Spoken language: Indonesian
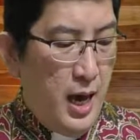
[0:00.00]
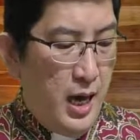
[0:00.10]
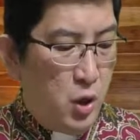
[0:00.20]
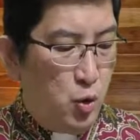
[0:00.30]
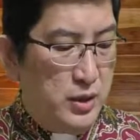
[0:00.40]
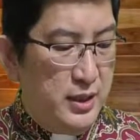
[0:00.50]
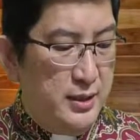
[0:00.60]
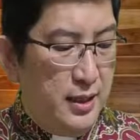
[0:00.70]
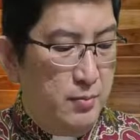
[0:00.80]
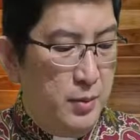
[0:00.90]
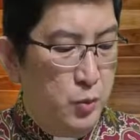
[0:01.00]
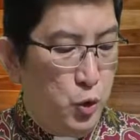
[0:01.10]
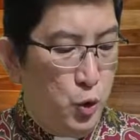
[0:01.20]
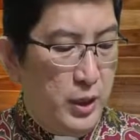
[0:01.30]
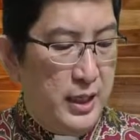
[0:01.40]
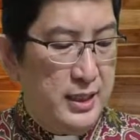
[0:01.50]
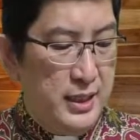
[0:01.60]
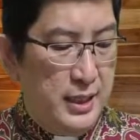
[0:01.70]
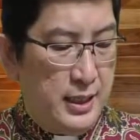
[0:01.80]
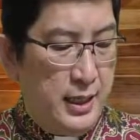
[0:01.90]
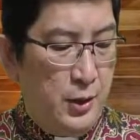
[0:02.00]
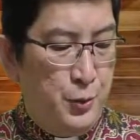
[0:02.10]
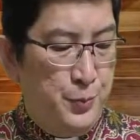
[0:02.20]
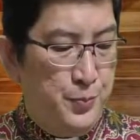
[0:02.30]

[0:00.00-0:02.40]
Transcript: 'Aku tidak membutuhkan engkau,'